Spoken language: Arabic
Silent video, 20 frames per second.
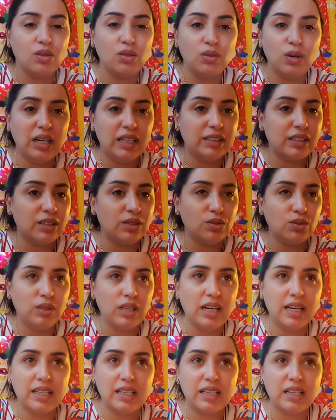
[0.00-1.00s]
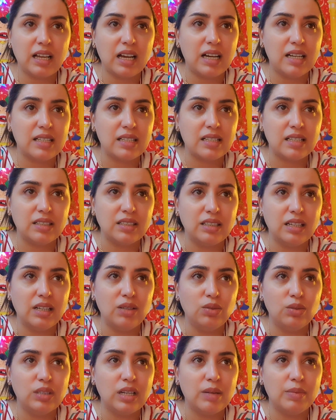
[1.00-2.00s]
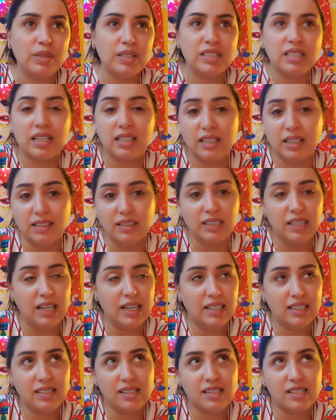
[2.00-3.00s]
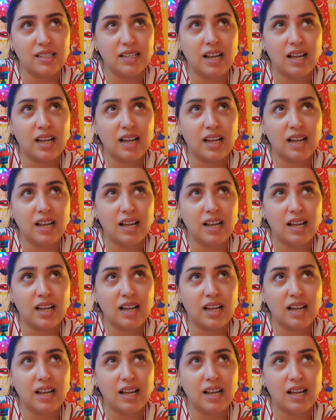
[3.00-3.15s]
كل واحد عنده الحياه الخاصه ديالو دابا انا عندي حياه